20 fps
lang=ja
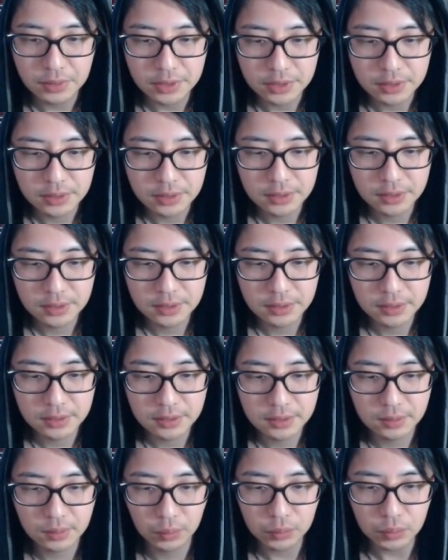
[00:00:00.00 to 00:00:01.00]
これ
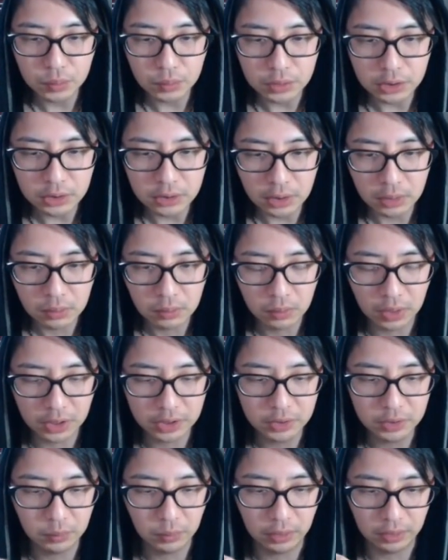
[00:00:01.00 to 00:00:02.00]
音切った方
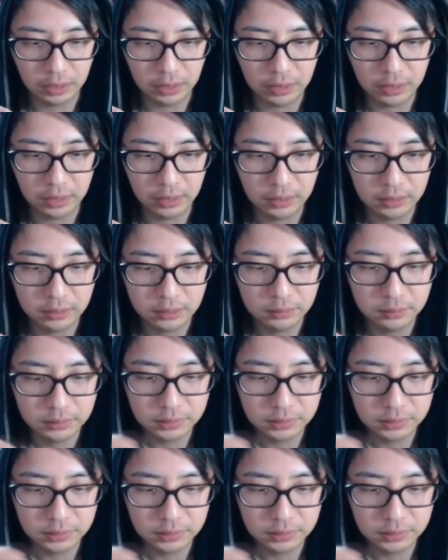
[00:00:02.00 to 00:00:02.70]
がいいのかな。